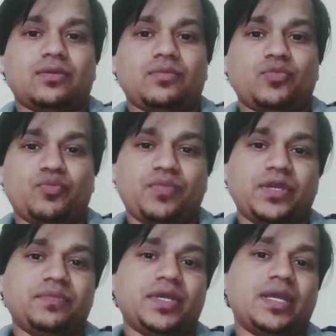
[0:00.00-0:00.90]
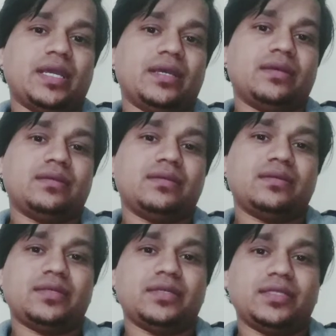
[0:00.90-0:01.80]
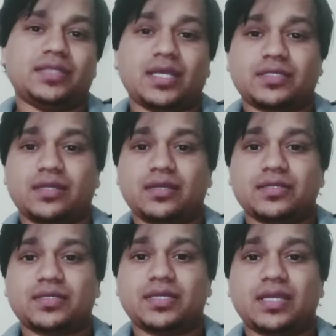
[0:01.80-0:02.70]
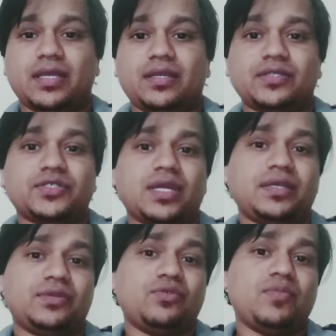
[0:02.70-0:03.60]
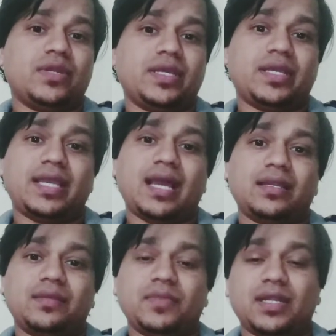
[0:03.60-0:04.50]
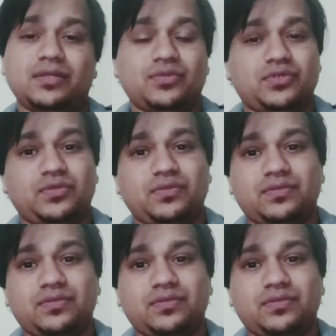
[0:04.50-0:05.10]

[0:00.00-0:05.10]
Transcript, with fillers: मुंबई में गए इतना संघर्ष किया एक अच्छा हीरो बने क्या नहीं मिला दोस्तों